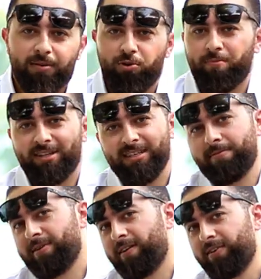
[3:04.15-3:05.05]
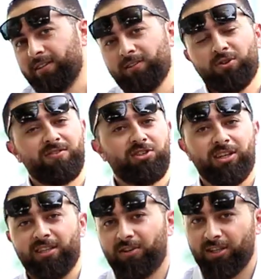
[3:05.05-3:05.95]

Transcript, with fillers: تعملهم انا زي ما بعرف اعطي دورات اشتغلت